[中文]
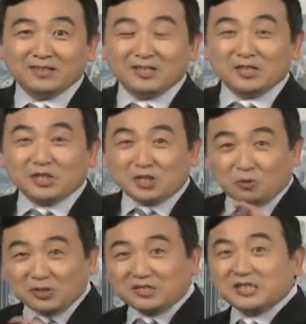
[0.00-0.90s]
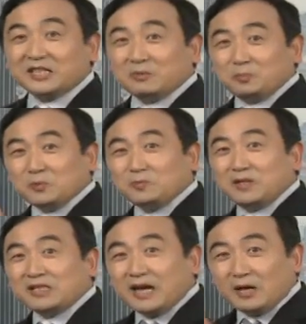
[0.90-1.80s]
守着这个部
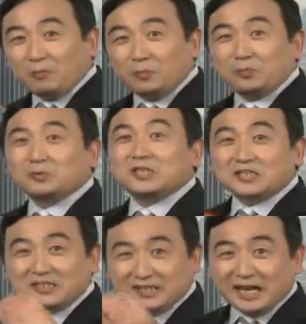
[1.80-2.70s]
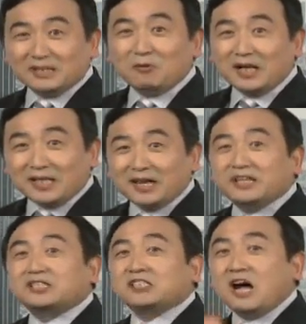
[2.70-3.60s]
门，他要不挣钱的话，他
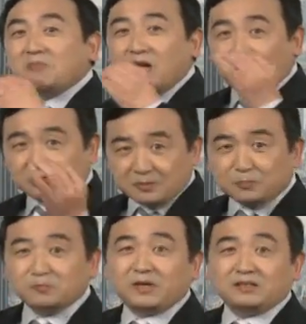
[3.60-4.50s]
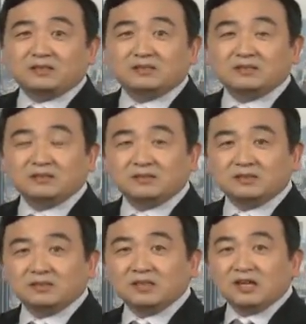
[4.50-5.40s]
也上不了这部门。
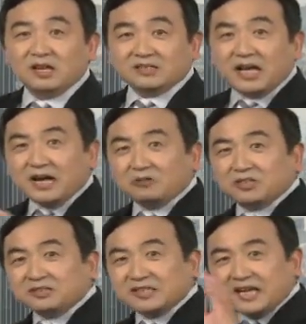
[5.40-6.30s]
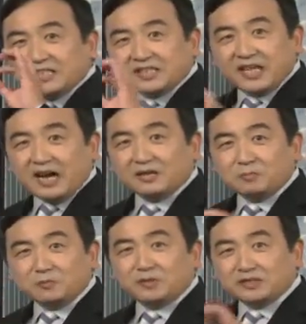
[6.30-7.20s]
他要能在这两个
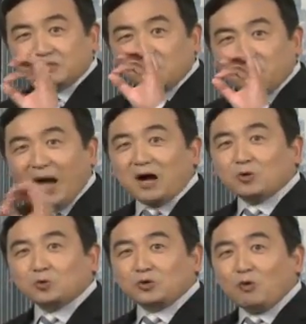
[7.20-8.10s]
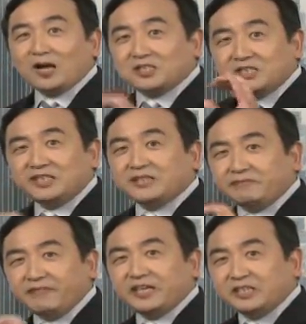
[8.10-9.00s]
部门能够把控的话，是
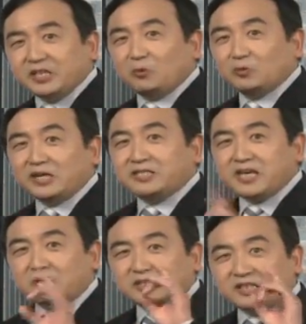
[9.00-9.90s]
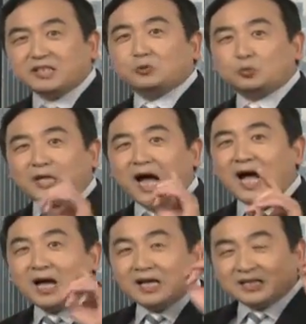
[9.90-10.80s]
因为有人要借助
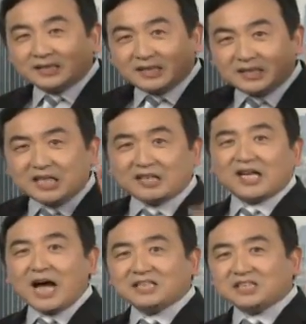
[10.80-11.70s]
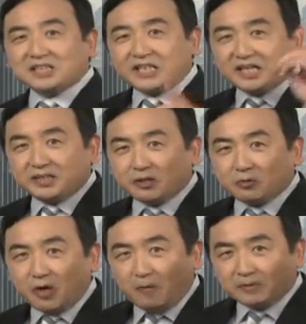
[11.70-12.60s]
他，既让他挣钱，
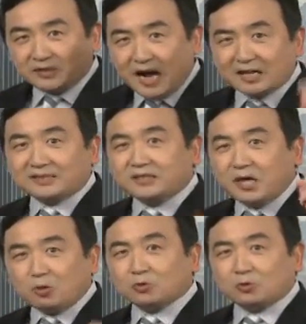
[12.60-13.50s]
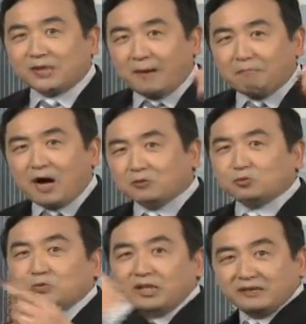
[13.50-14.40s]
又要让要求他帮
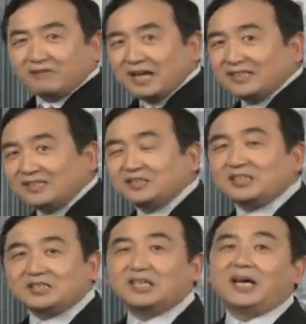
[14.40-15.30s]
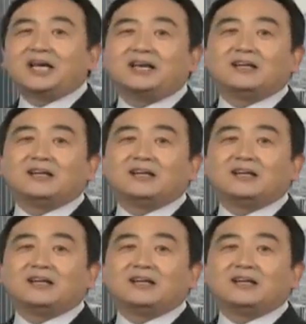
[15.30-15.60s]
助另外那人挣钱，